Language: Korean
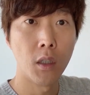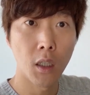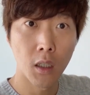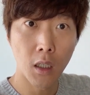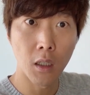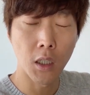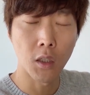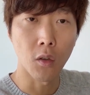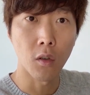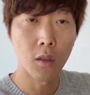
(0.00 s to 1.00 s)
이해,
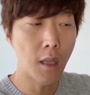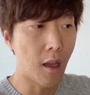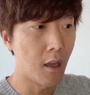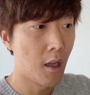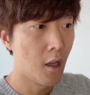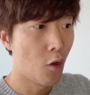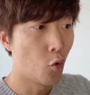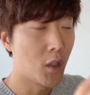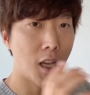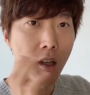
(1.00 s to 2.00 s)
이해되시죠? 근데
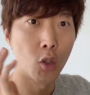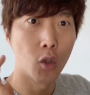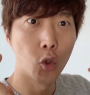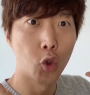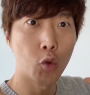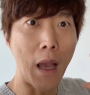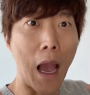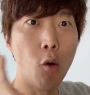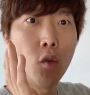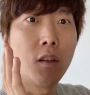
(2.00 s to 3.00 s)
우리가 줌
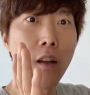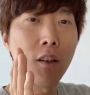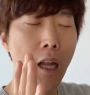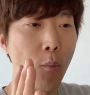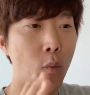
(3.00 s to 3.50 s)
아웃을 해서 딱